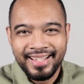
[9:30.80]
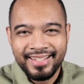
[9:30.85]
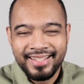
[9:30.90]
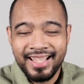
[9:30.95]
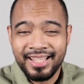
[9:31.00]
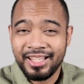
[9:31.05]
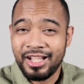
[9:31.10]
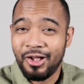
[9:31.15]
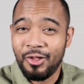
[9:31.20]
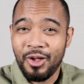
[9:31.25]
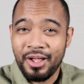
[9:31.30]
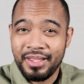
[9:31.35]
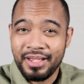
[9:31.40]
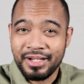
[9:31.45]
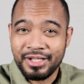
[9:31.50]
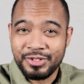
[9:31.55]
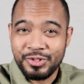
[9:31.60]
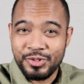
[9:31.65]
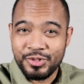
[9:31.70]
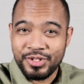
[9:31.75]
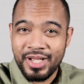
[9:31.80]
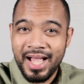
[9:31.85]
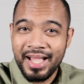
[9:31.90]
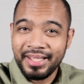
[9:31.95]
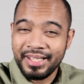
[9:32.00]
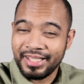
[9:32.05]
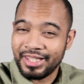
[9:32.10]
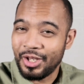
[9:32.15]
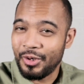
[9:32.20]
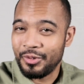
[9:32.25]
Dan kalau ada
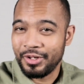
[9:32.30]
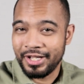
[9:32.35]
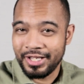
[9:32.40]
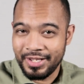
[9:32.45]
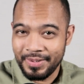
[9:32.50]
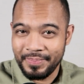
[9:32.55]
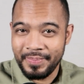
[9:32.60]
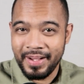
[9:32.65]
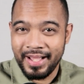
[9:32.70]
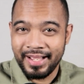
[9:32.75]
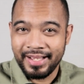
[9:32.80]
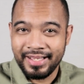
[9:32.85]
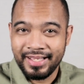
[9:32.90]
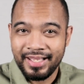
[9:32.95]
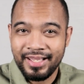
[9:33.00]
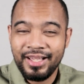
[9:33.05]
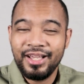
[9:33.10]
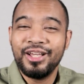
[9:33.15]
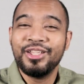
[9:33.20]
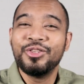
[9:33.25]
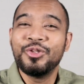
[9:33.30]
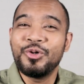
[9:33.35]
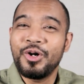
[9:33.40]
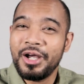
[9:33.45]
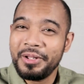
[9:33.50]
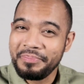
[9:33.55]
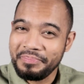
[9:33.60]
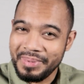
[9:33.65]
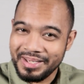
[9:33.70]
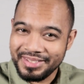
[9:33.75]
kesusahan di tahun ke depan,
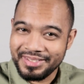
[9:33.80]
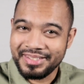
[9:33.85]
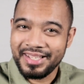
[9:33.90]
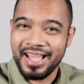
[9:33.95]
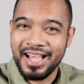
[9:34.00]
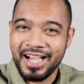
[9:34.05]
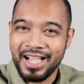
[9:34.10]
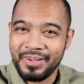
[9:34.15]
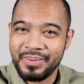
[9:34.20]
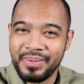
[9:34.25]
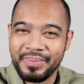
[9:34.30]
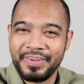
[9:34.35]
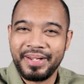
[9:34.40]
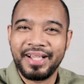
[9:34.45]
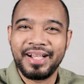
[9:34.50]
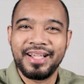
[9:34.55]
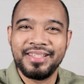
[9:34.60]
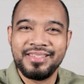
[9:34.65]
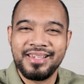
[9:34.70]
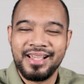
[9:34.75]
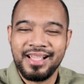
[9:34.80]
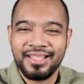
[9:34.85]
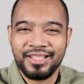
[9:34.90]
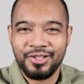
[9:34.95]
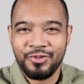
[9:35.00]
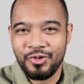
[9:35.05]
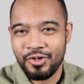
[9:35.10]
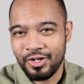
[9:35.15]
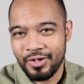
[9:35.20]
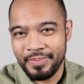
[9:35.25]
Tuhan pasti akan memberikan jalan
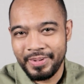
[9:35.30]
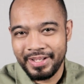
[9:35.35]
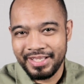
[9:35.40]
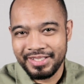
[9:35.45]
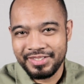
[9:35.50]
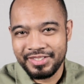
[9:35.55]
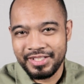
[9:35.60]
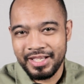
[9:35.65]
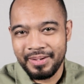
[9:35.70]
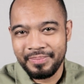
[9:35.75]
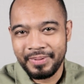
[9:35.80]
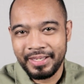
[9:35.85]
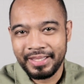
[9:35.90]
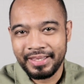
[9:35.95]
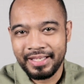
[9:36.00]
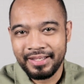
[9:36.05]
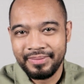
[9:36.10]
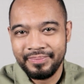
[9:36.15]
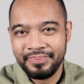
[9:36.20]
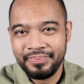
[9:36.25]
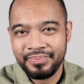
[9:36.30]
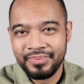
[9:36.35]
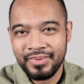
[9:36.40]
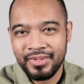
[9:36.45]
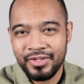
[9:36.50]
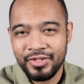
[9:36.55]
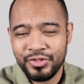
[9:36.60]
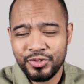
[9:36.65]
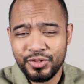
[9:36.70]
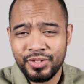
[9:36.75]
keluar kepada setiap kita.
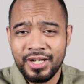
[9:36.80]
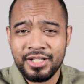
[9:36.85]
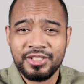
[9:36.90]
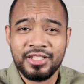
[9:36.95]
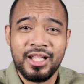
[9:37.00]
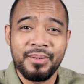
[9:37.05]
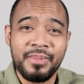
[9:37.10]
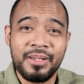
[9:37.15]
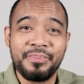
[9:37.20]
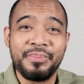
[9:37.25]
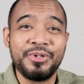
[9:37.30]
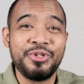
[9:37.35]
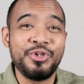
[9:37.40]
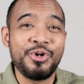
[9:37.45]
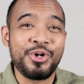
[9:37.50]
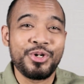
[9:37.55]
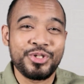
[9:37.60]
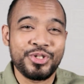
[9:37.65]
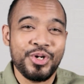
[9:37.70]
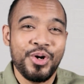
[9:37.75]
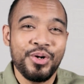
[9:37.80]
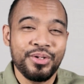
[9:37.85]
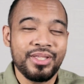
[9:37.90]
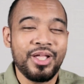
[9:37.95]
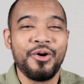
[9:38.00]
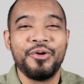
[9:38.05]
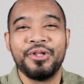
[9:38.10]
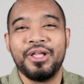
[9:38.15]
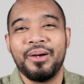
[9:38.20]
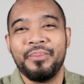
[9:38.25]
Saudara selamat menyongsong
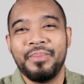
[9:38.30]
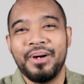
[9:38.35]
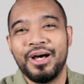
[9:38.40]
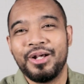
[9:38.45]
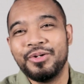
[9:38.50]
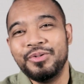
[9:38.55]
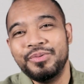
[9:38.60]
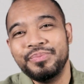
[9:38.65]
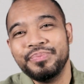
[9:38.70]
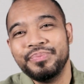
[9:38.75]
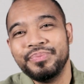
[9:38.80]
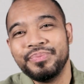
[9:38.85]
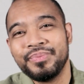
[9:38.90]
tahun yang baru.